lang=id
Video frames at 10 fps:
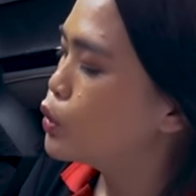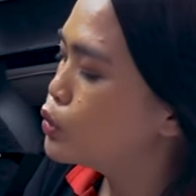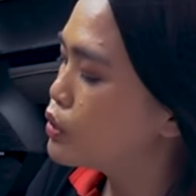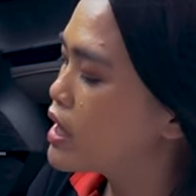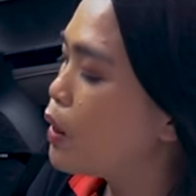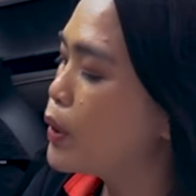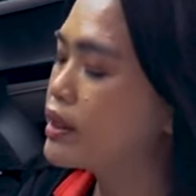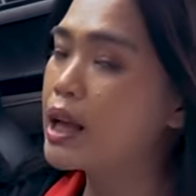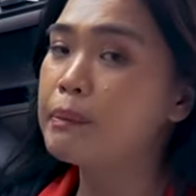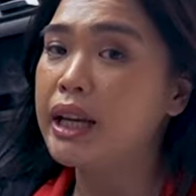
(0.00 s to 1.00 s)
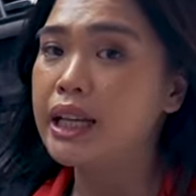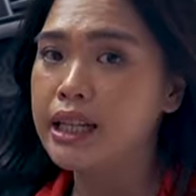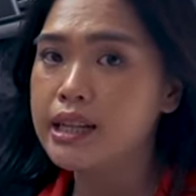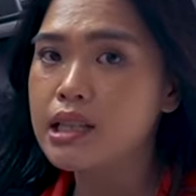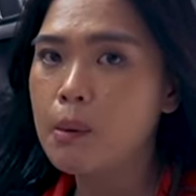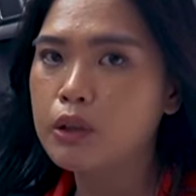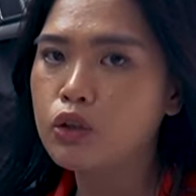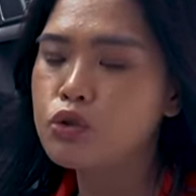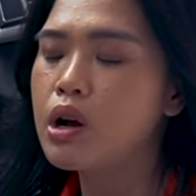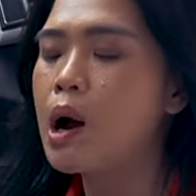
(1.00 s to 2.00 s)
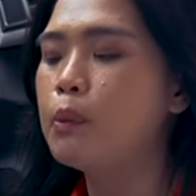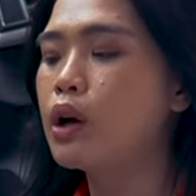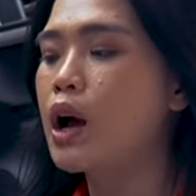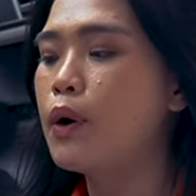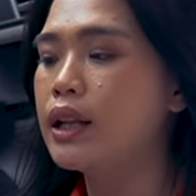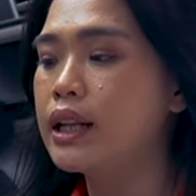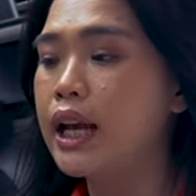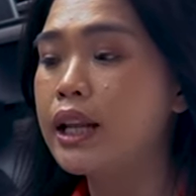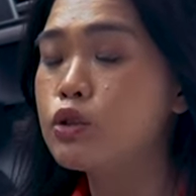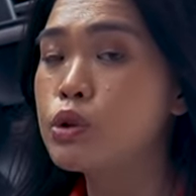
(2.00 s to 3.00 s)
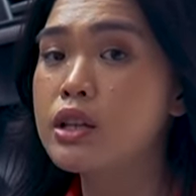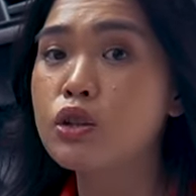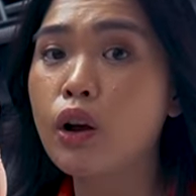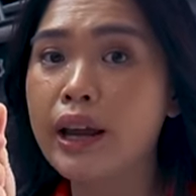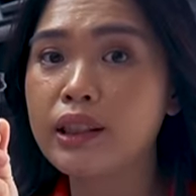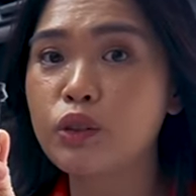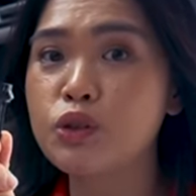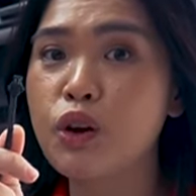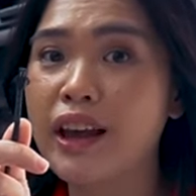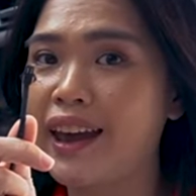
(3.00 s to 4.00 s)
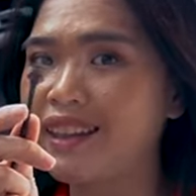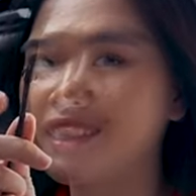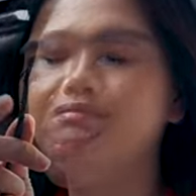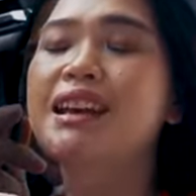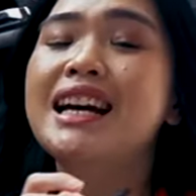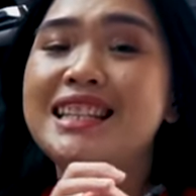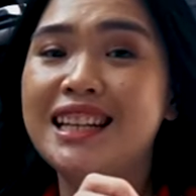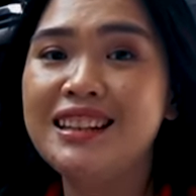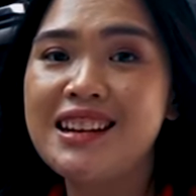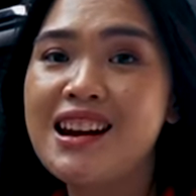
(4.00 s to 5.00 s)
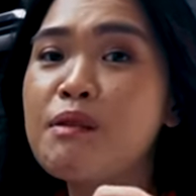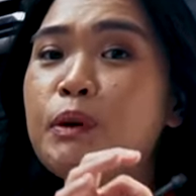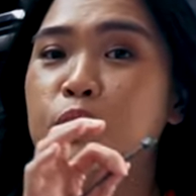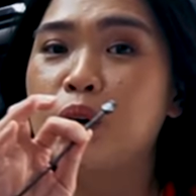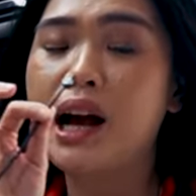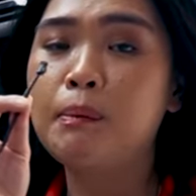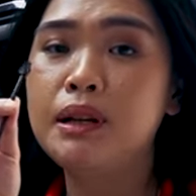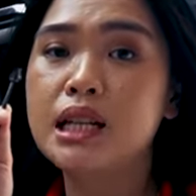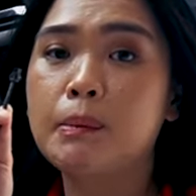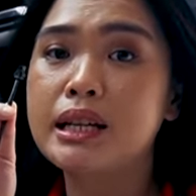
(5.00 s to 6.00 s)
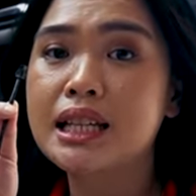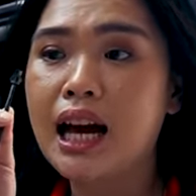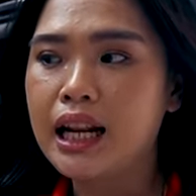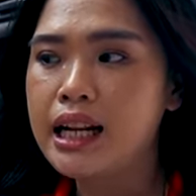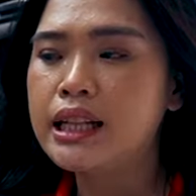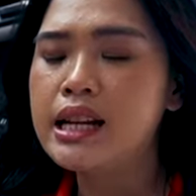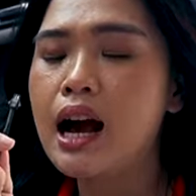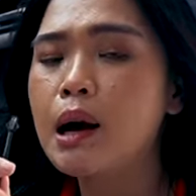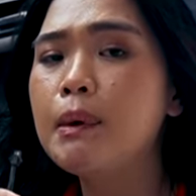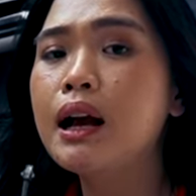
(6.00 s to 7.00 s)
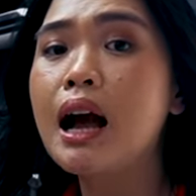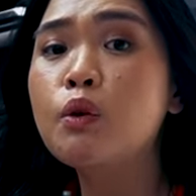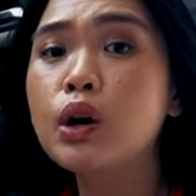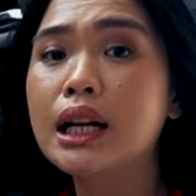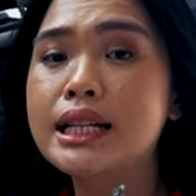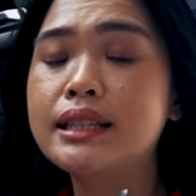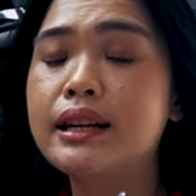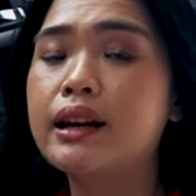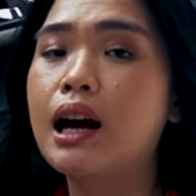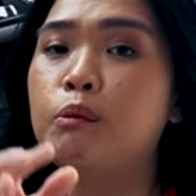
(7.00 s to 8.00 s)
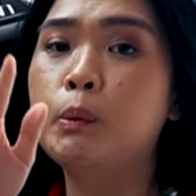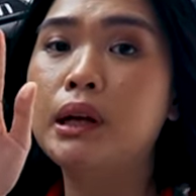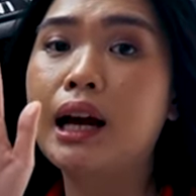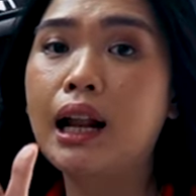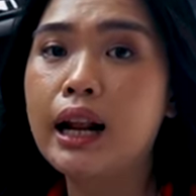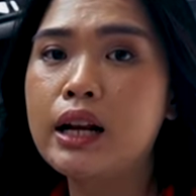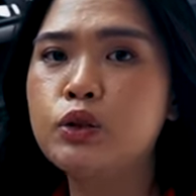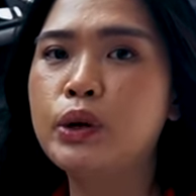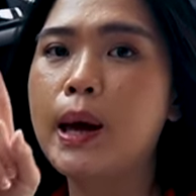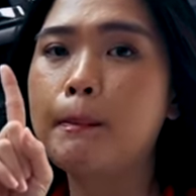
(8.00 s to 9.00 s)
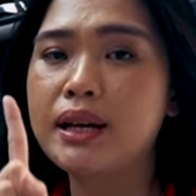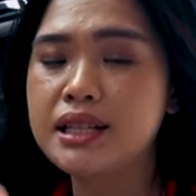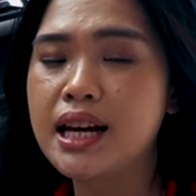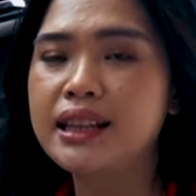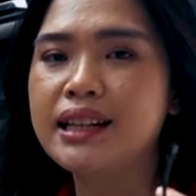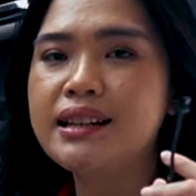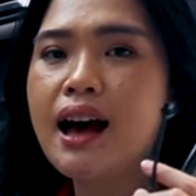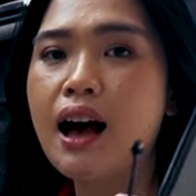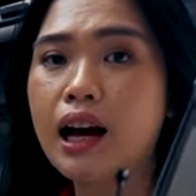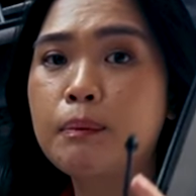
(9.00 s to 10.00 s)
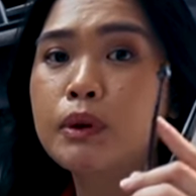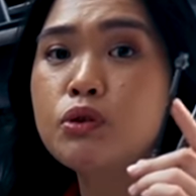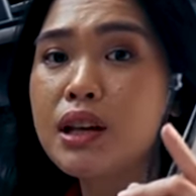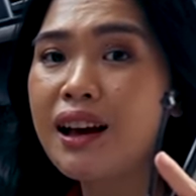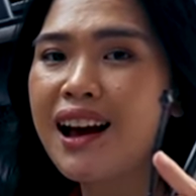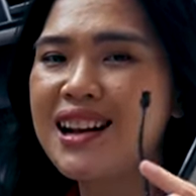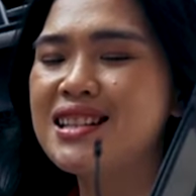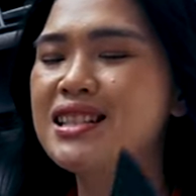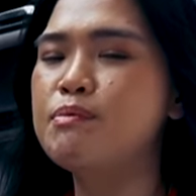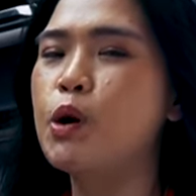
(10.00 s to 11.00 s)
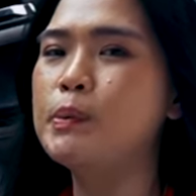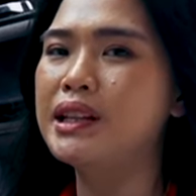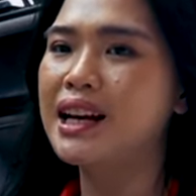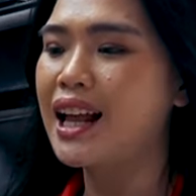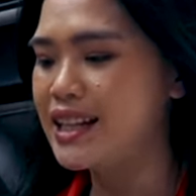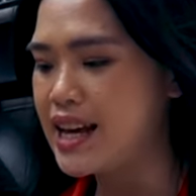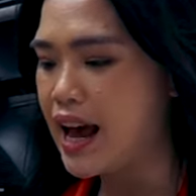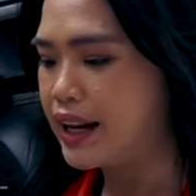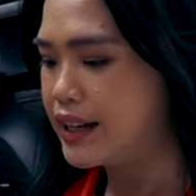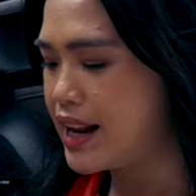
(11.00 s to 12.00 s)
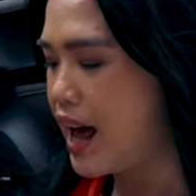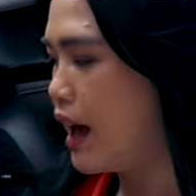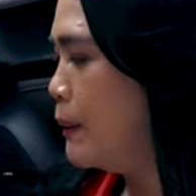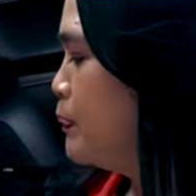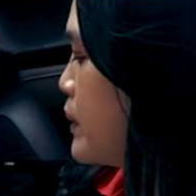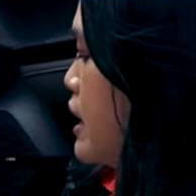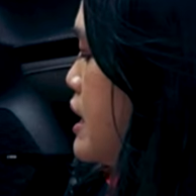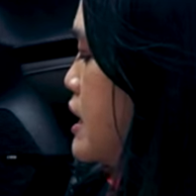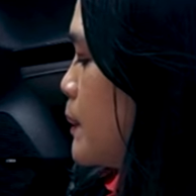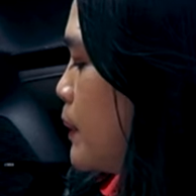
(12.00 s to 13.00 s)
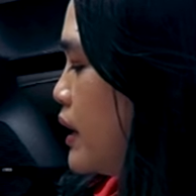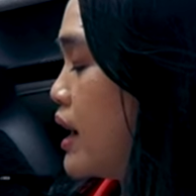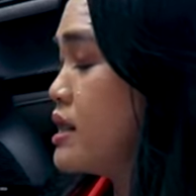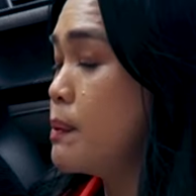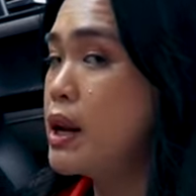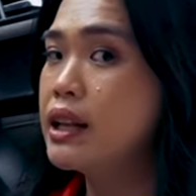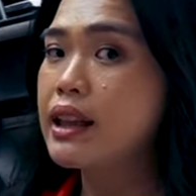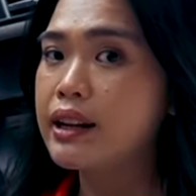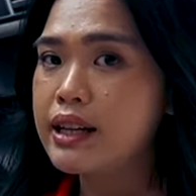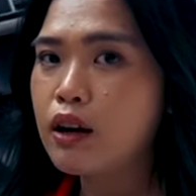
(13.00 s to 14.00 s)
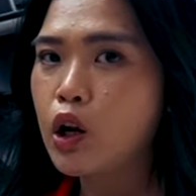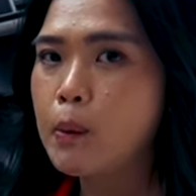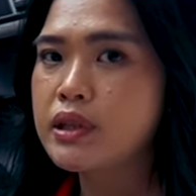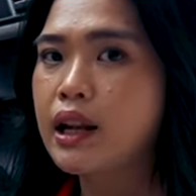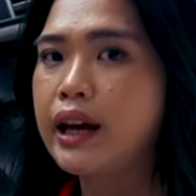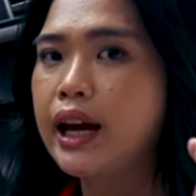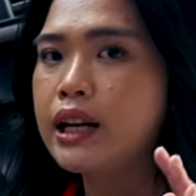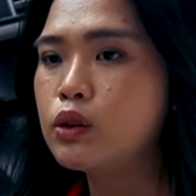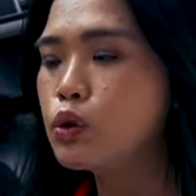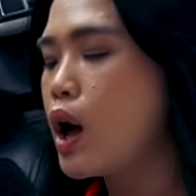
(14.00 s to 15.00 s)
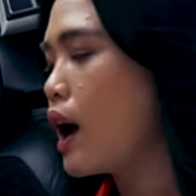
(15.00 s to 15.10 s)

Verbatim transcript: untuk yang with lamp ini, sahabat itu juga nggak perlu khawatir, ini sudah soket to soket, jadi tidak ada potong kabel sama sekali dan tidak akan mengganggu kelistrikan mobil kalian dan juga yang pastinya tidak akan merusak garansi mobil kalian. Nah, seperti yang saya bilang tadi, kalau misalnya ini tuh